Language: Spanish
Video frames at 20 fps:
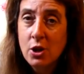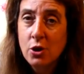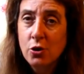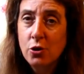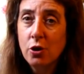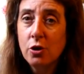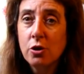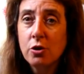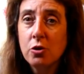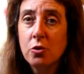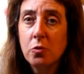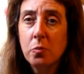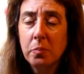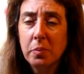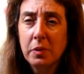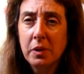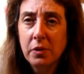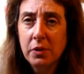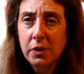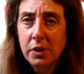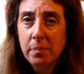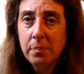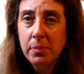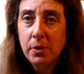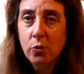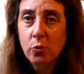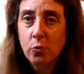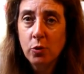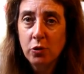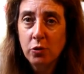Yo desde un
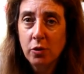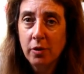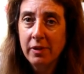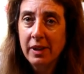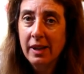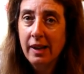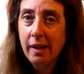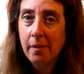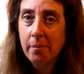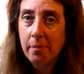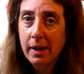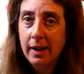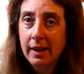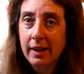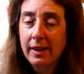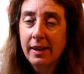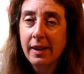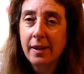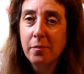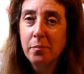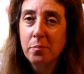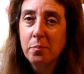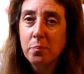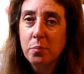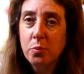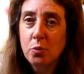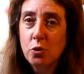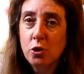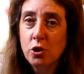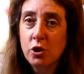principio, cuando abrí la página,
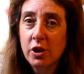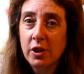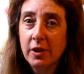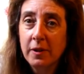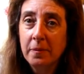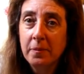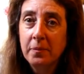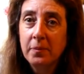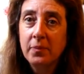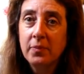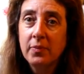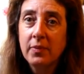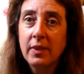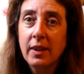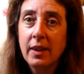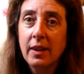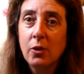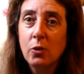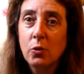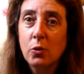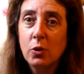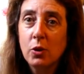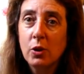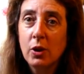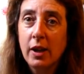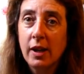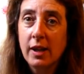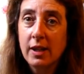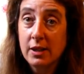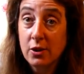puse
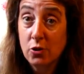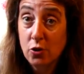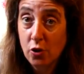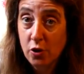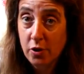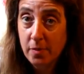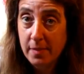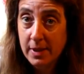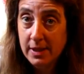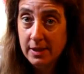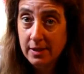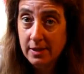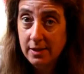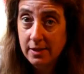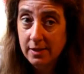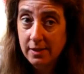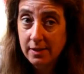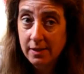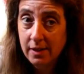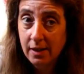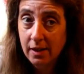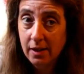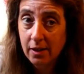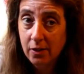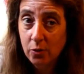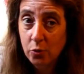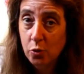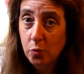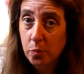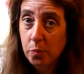las normas
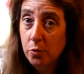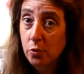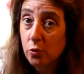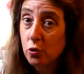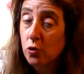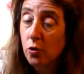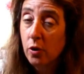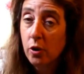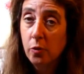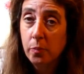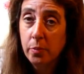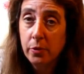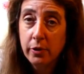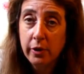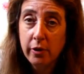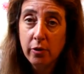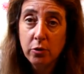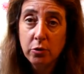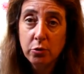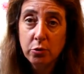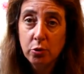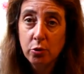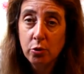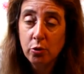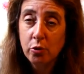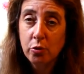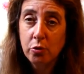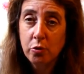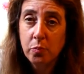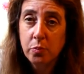del grupo. Suelo ponerlo en todos
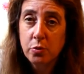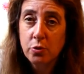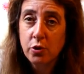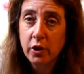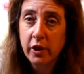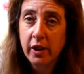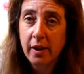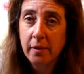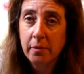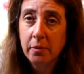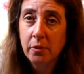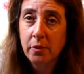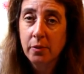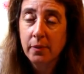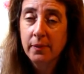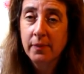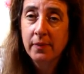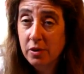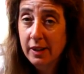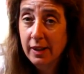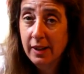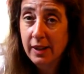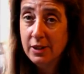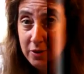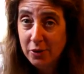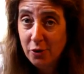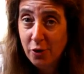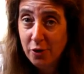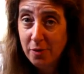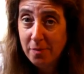los grupos que abro. En
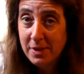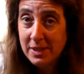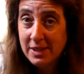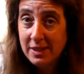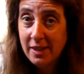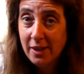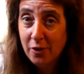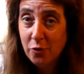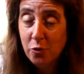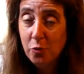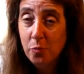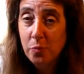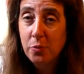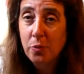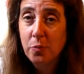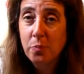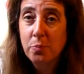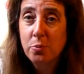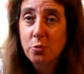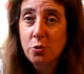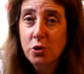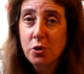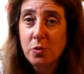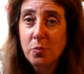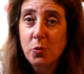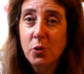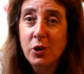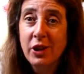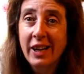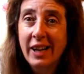las normas del grupo puse
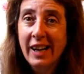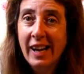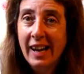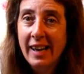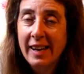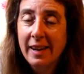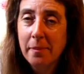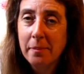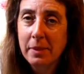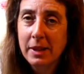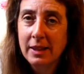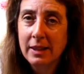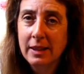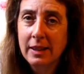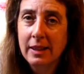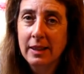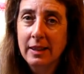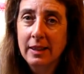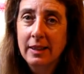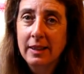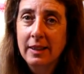muy claramente